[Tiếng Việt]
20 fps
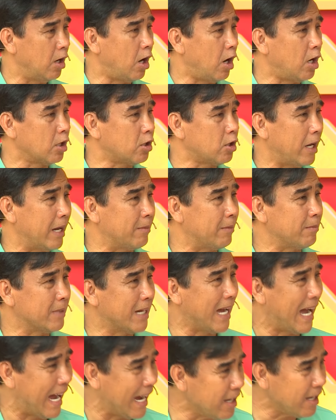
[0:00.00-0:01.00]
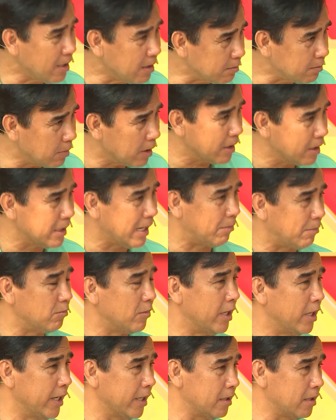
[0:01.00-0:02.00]
lo cho em gái bị nằm
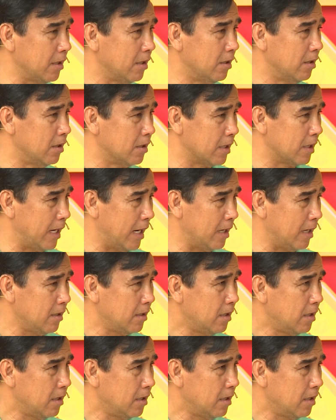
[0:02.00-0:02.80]
liệt giường nè